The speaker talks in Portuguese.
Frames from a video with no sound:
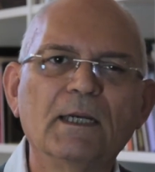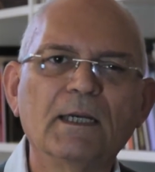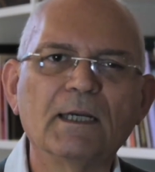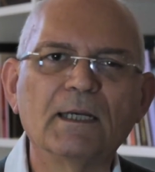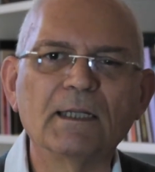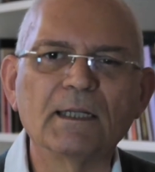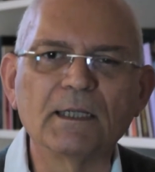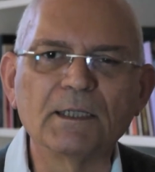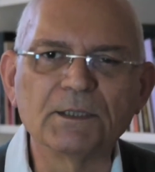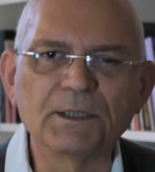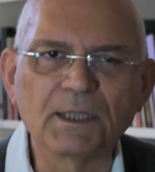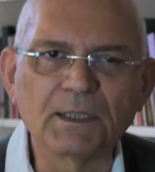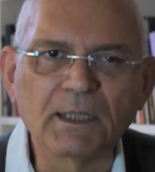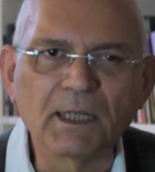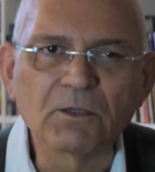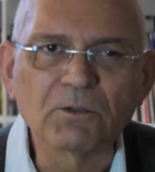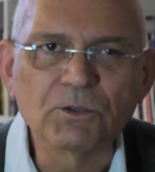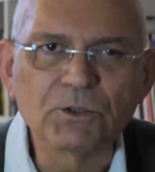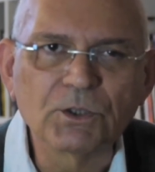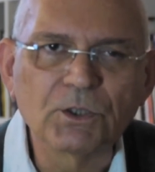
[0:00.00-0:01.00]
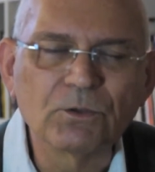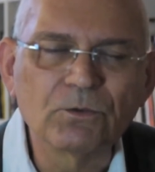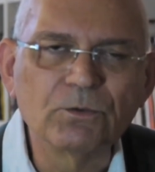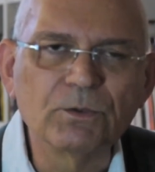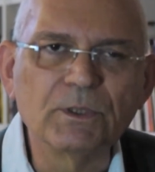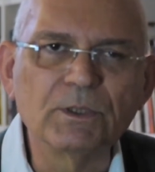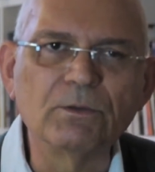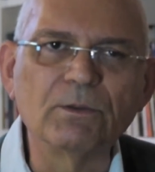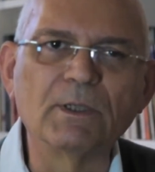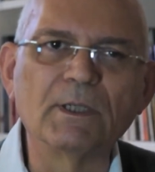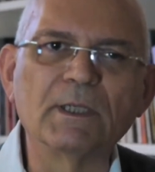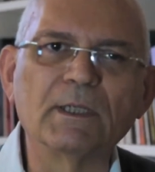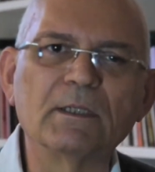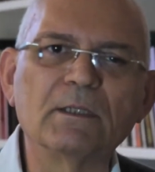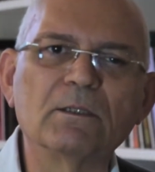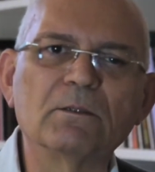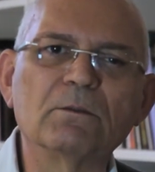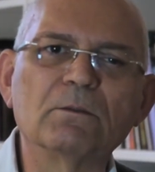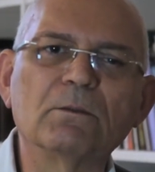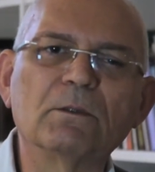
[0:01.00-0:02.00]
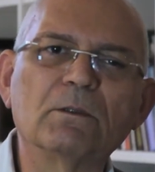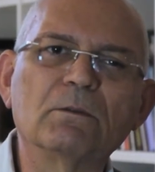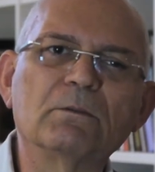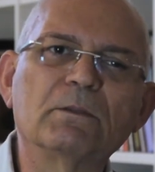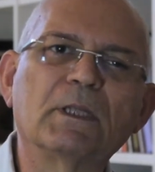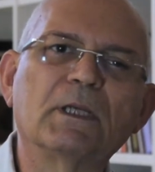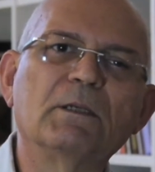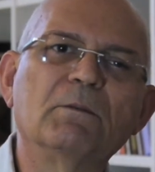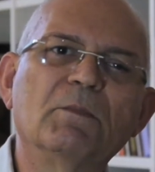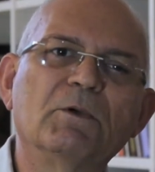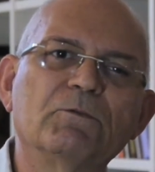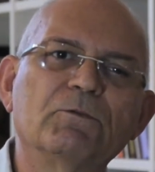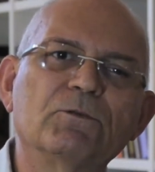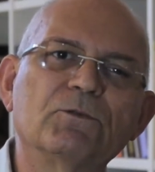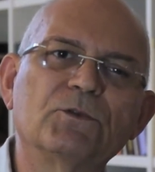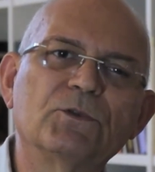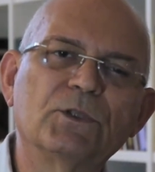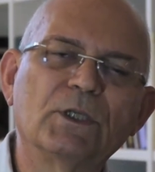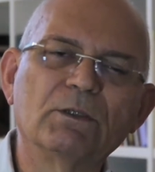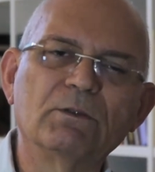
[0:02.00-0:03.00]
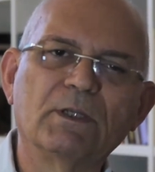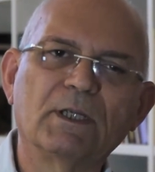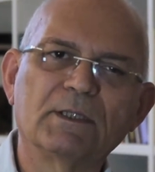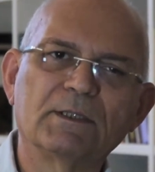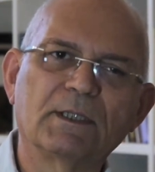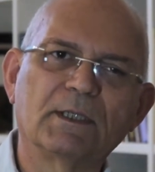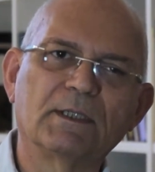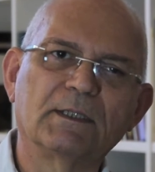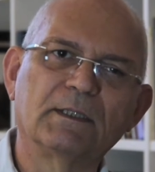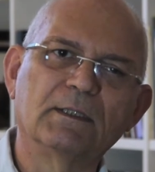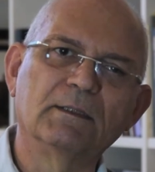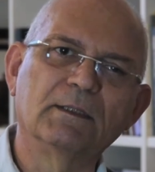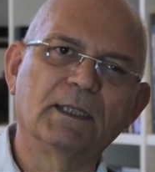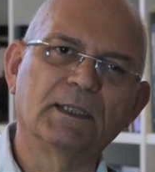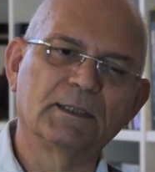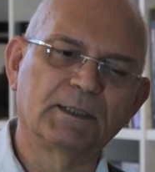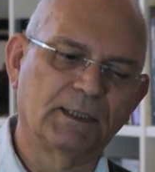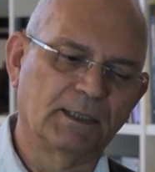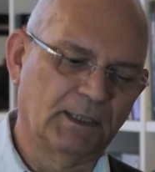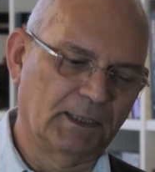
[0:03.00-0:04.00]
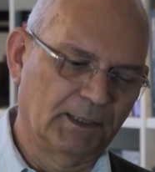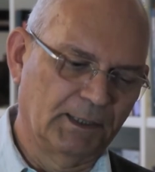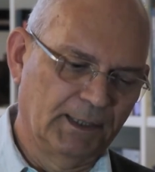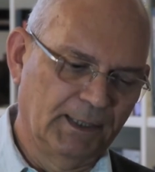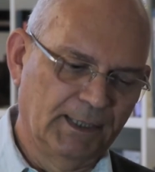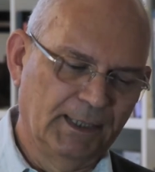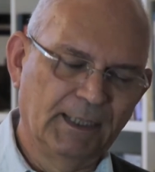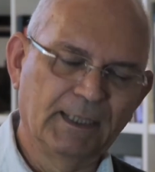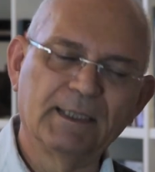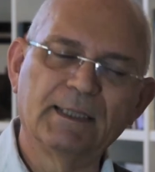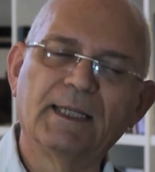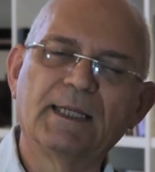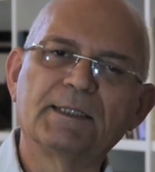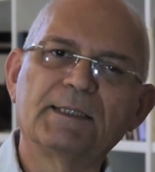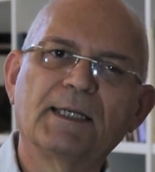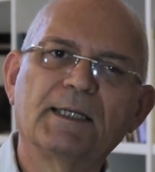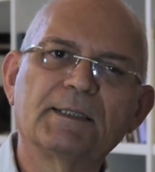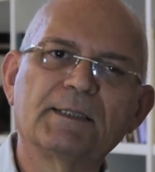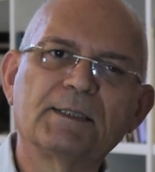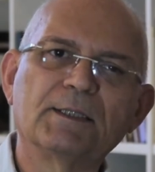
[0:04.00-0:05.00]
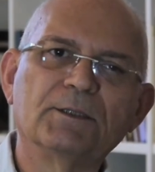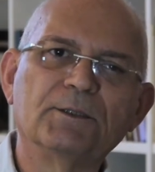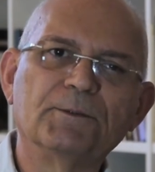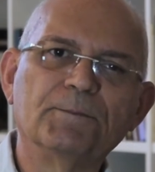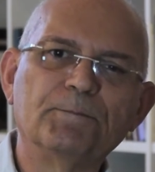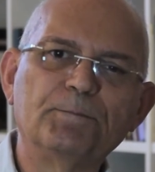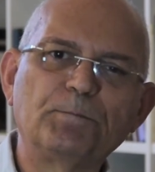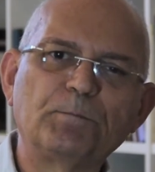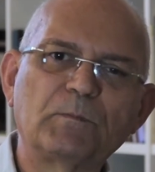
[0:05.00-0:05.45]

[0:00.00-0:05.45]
ela já está constituída, ela não, não tem uma função nessa, nessa, nessa ação.